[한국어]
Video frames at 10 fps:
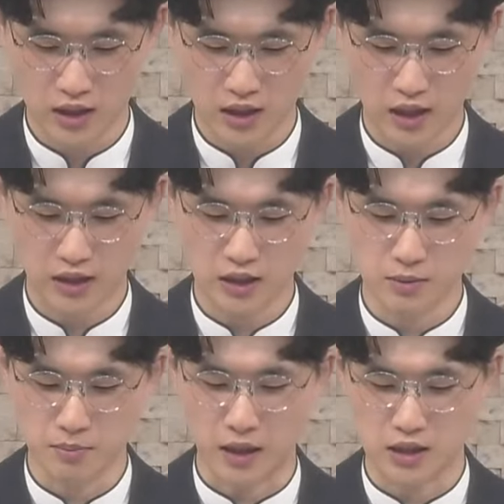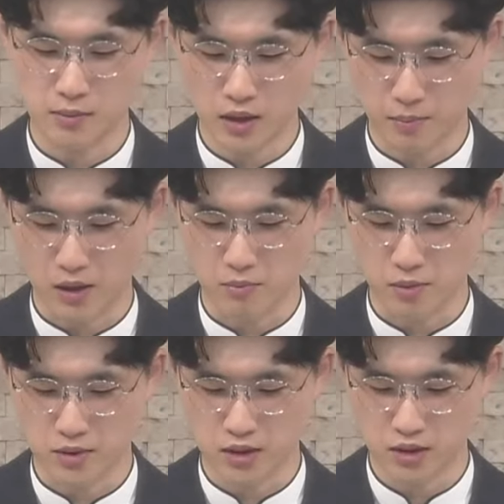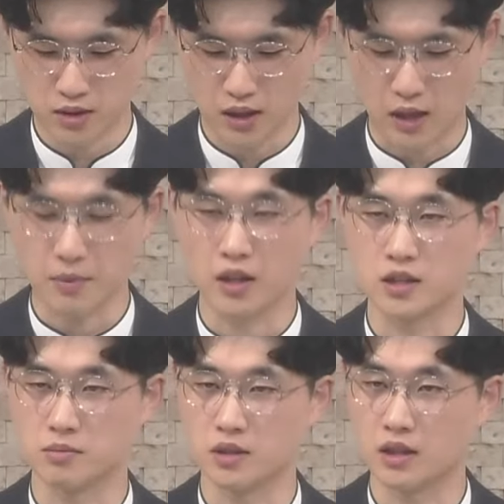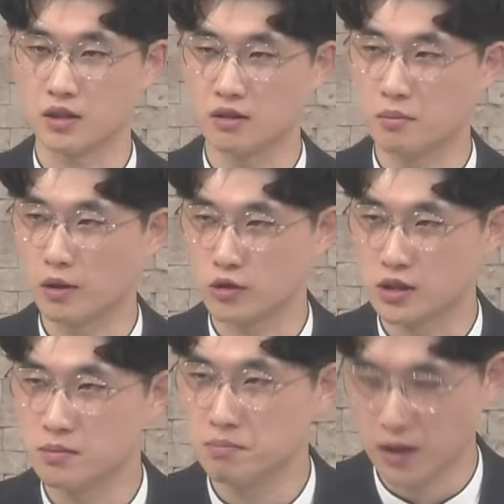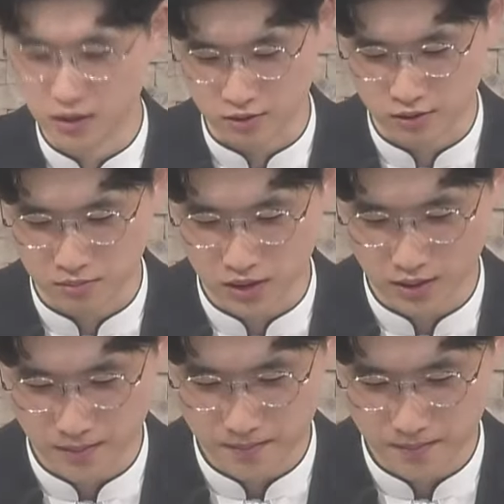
하나님은 마지막 방법을 감행하십니다. 그건 바로 심판이었습니다.